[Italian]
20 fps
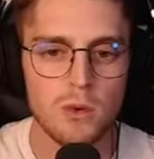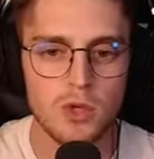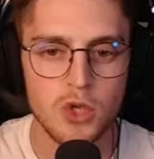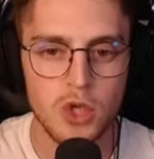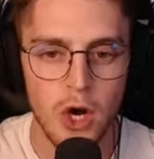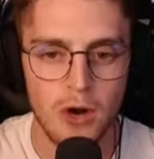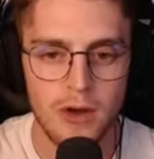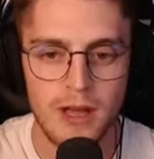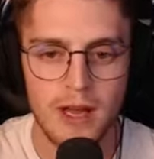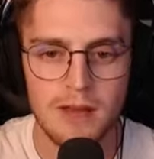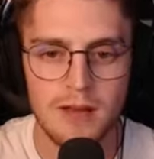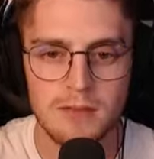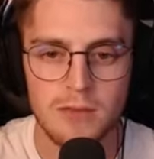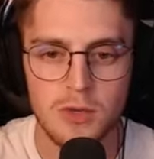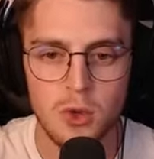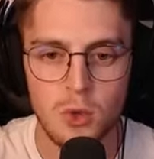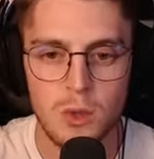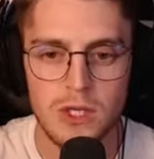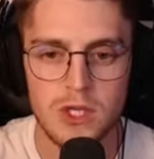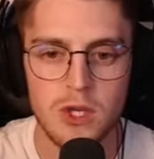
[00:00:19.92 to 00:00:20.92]
Gioca, su
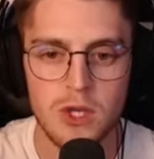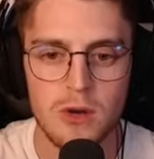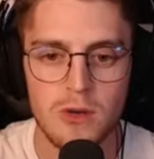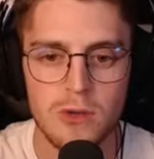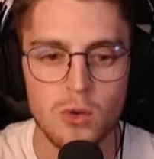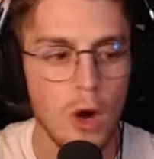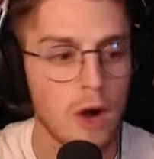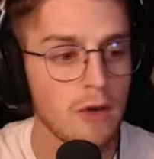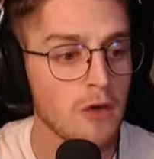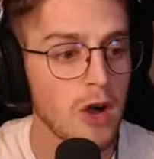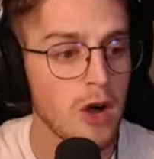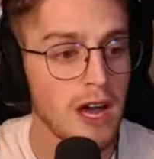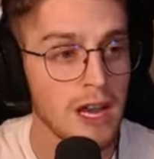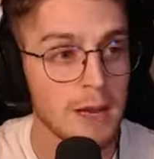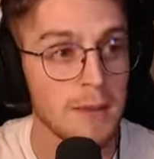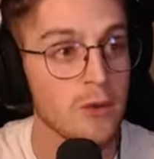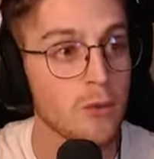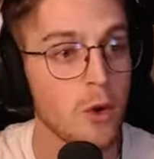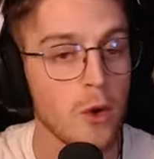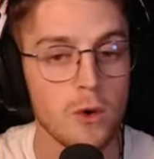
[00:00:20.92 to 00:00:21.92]
questo nuovo
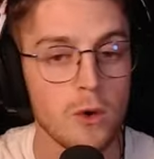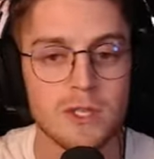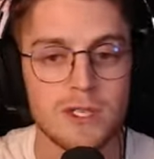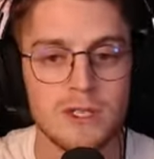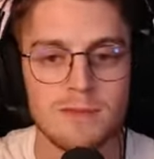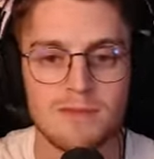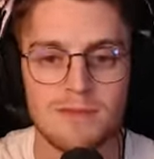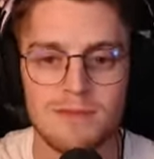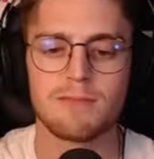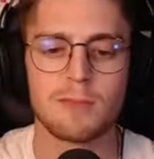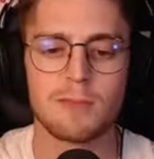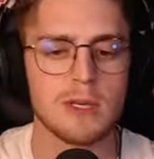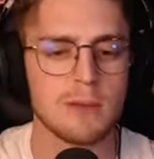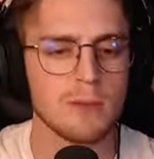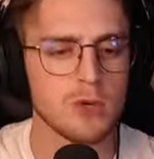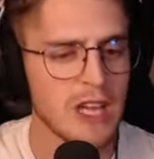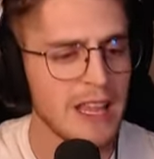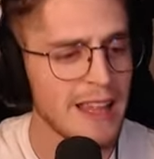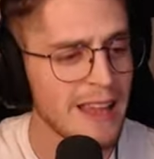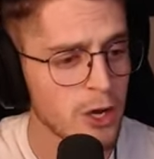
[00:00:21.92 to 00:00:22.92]
Animal Rogues. Possiamo
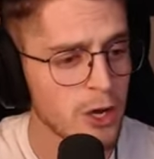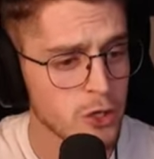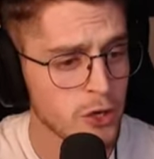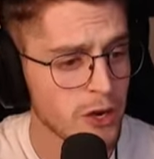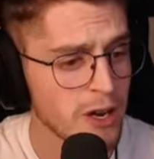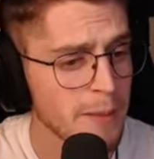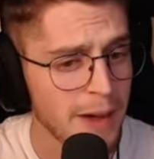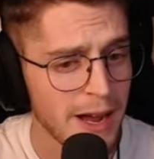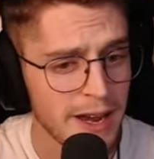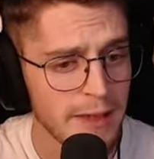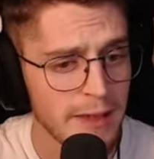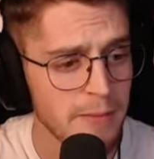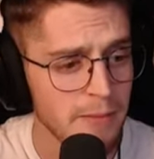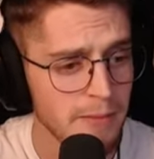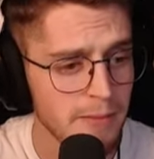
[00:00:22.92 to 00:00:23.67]
scegliere il nostro animale?